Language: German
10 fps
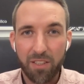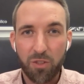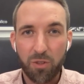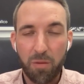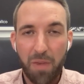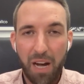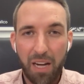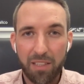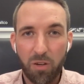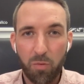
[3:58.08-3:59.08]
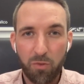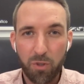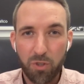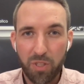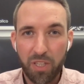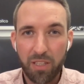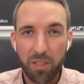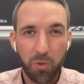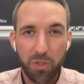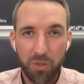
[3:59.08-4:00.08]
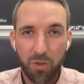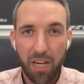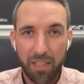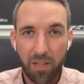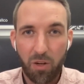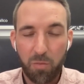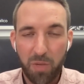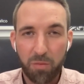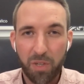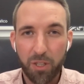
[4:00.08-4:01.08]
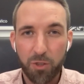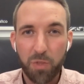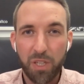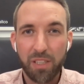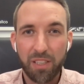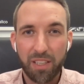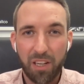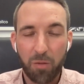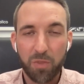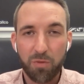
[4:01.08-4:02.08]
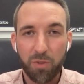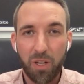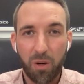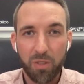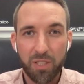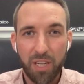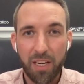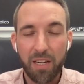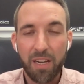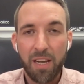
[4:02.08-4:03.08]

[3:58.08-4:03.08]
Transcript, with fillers: zu einem Achter umfunktionieren. Die Position hat er auch manchmal gespielt. Ich glaube, das würde auch sein